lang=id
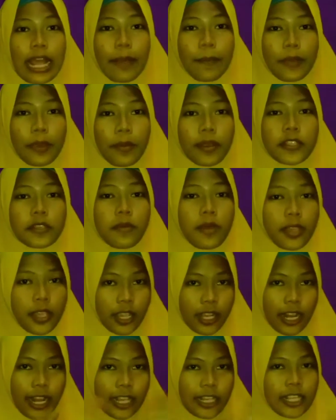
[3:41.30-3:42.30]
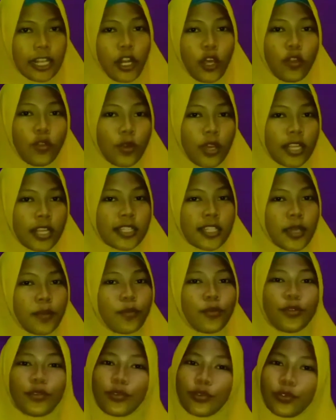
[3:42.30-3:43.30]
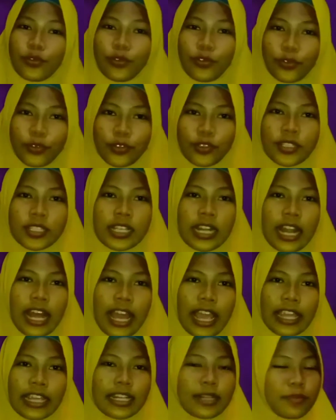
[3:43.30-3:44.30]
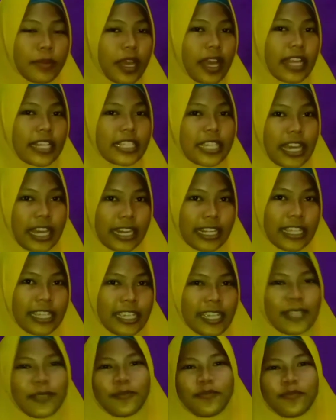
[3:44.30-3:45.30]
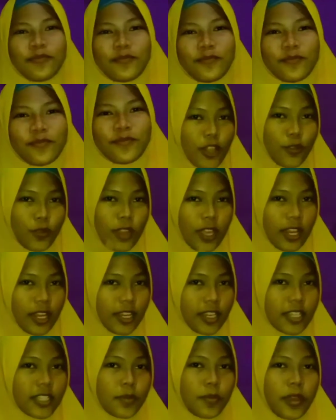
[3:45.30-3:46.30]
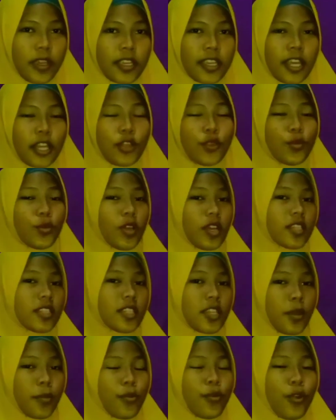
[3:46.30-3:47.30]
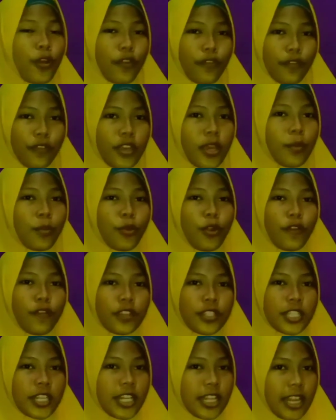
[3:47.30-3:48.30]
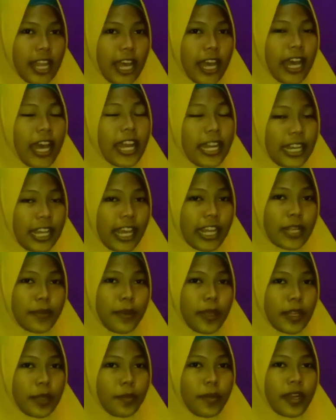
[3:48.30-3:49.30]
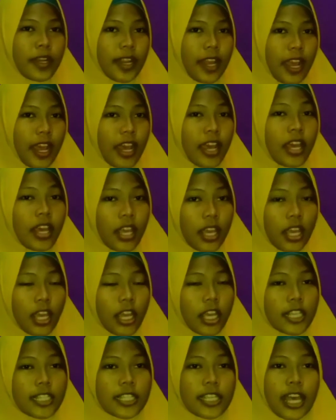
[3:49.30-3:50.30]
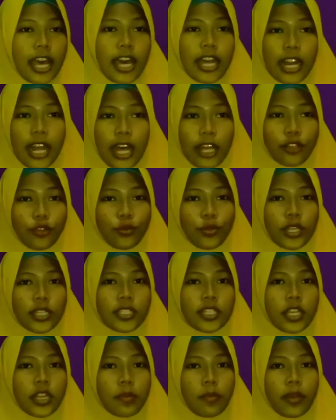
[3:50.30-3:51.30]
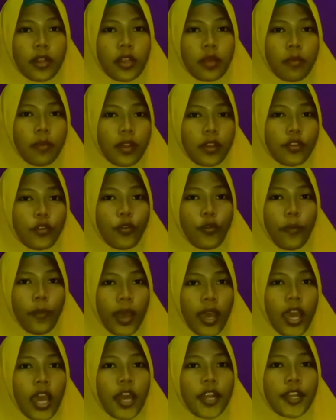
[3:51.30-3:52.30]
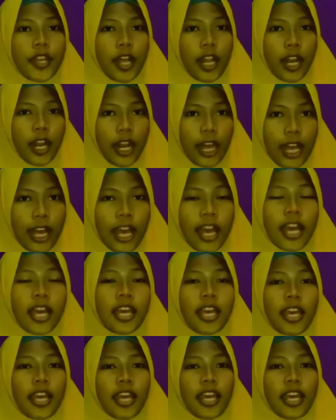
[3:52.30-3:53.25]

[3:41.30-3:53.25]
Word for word: Tapi masih banyak lagi loh tugasnya Bu Guru selain mengajari. Itu tadi sebagian tugasnya Bu Novi yang Bu Novi ceritakan ya teman-teman ya sekarang tugasnya teman-teman di rumah adalah